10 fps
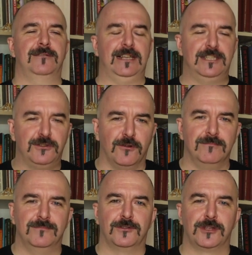
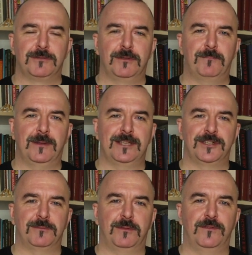Костюм должен быть
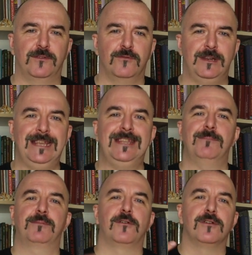посажен по фигуре, и
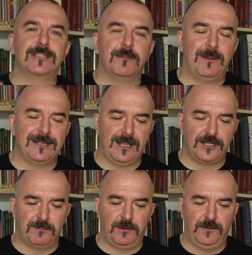не просто
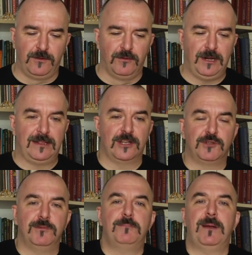посажен по фигуре, а
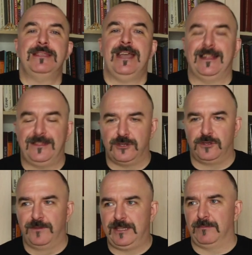должно быть понятно,
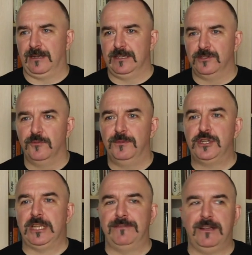что в этом костюме
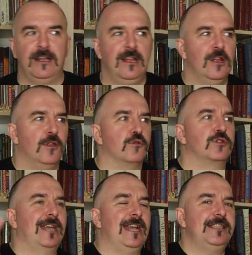человек, ну,
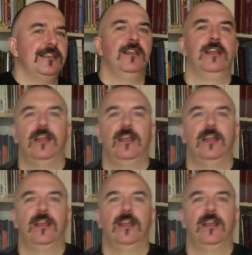знаете,